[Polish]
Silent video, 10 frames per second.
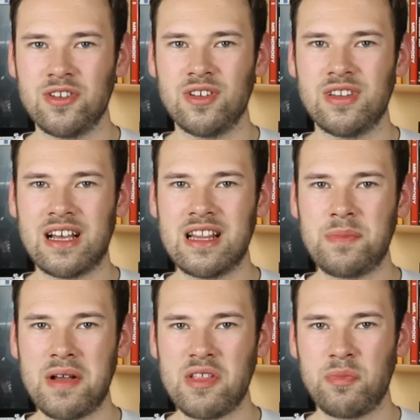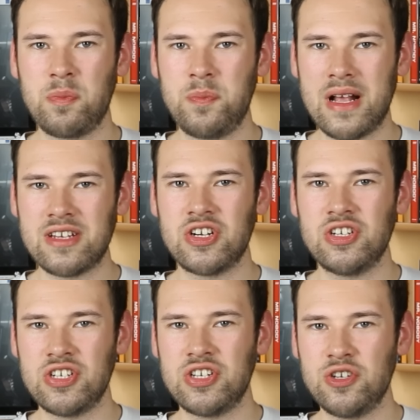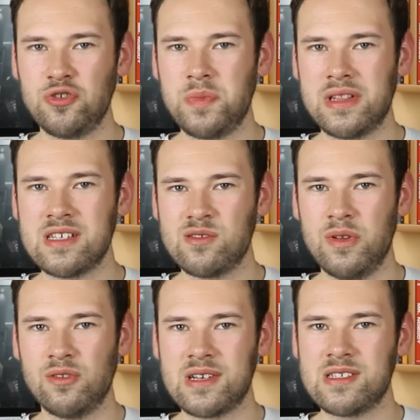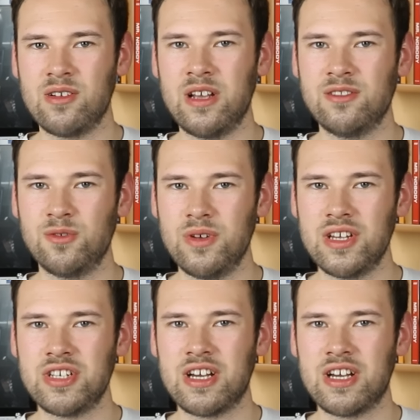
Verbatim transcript: no to tak naprawdę po pierwszych 10-15 minutach zorientuje